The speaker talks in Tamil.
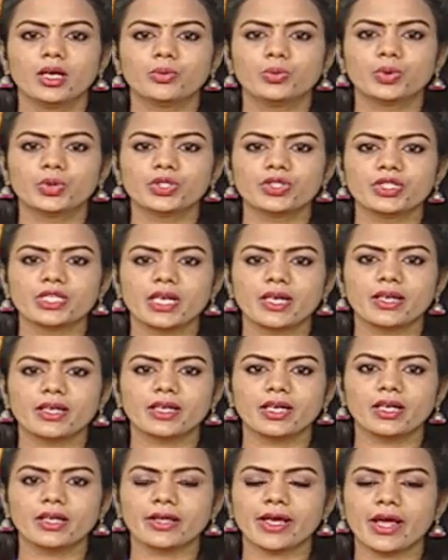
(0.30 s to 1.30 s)

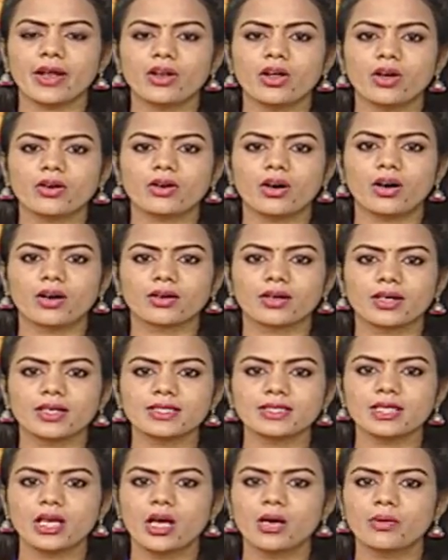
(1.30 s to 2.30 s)
புதுச்சேரியில் என்ஆர் காங்கிரஸ்
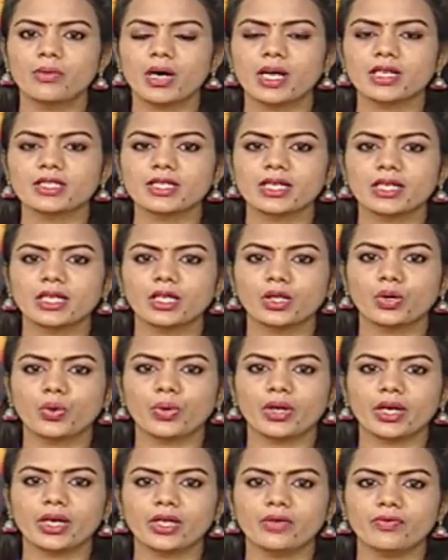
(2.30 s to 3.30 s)
பாஜக
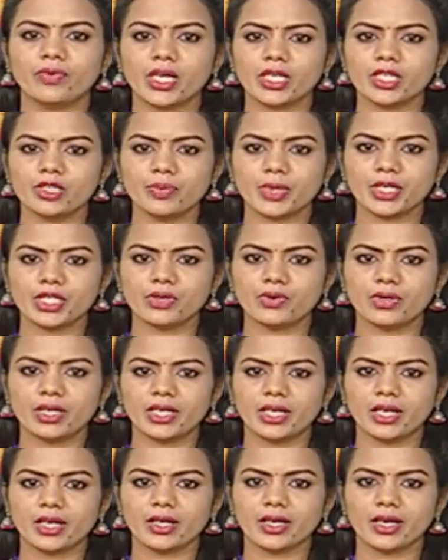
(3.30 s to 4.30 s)
கூட்டணி வெற்றி பெற்றுள்ள
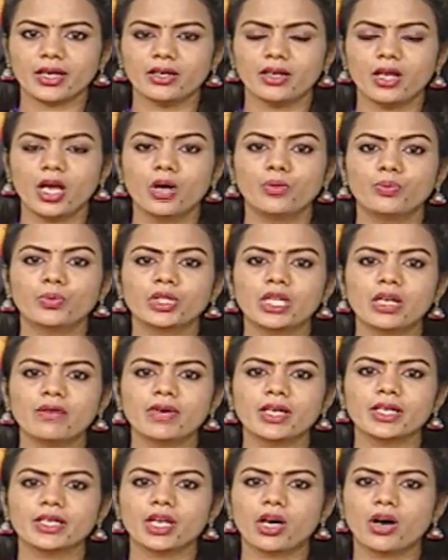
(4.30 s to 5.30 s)
நிலையில்
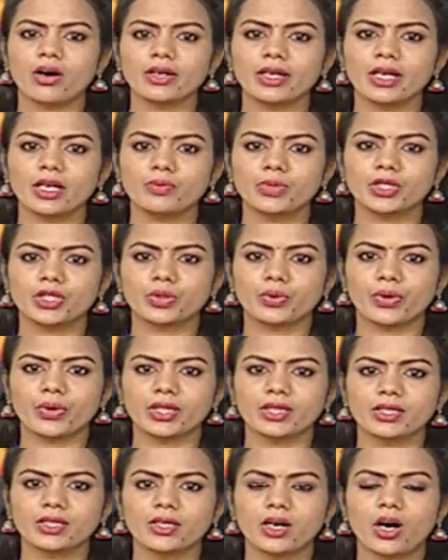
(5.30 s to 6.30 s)
முதல்வர் யார் என்பது
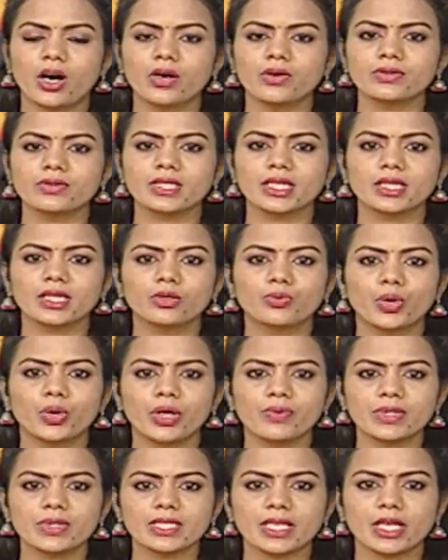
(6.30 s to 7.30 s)
குறித்து ஆலோசித்து
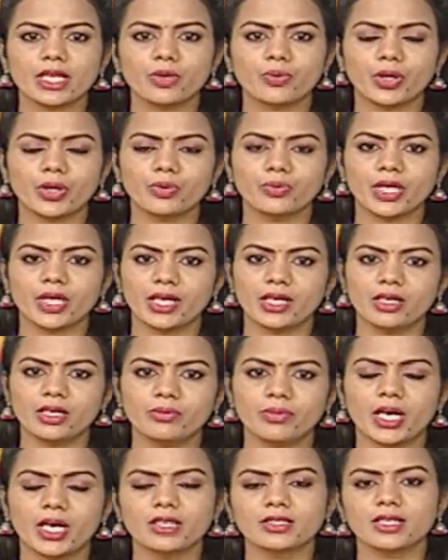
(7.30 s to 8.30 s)
முடிவு செய்யப்படும் என
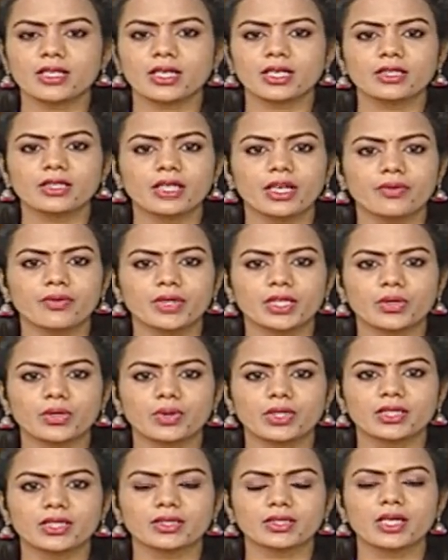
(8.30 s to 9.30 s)
பாஜக
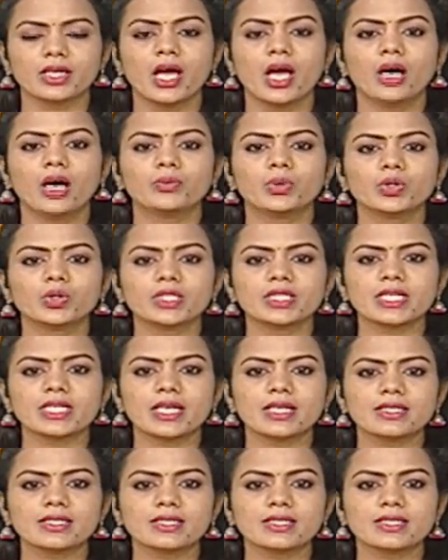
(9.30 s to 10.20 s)
தெரிவித்துள்ளது புதுச்சேரி